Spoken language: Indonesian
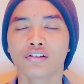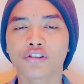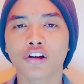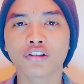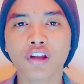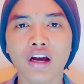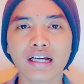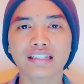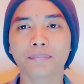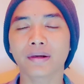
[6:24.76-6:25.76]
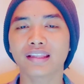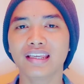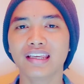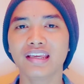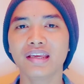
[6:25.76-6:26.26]
contoh
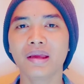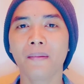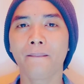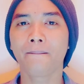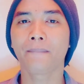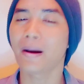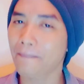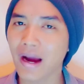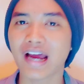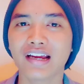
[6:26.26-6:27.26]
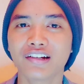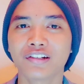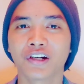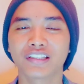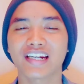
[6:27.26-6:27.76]
seperti
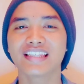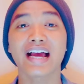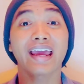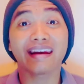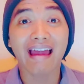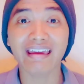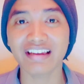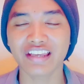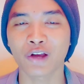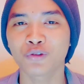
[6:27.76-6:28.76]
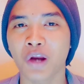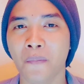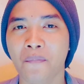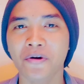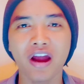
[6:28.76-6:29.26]
Bapak Dokter Zakir Naik yang
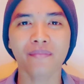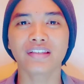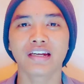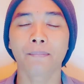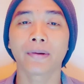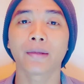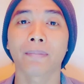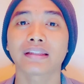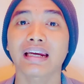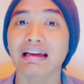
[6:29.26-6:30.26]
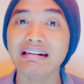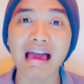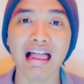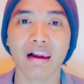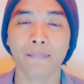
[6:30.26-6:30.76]
sudah pernah menjadi pedebat
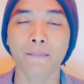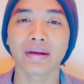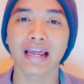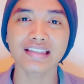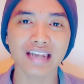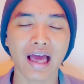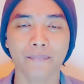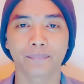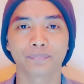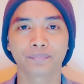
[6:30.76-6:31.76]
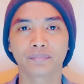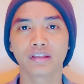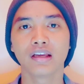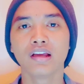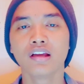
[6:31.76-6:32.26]
terkenal pembela Islam
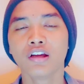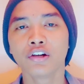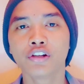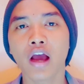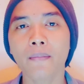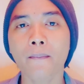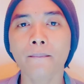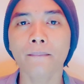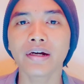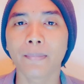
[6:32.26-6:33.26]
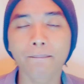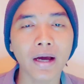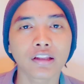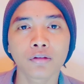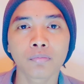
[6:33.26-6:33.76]
dia
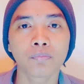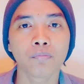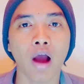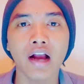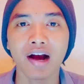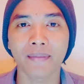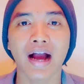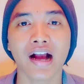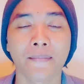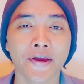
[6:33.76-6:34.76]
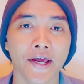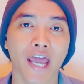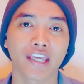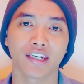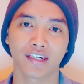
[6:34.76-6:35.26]
mendebat agama-agama yang
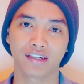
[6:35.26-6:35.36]
lain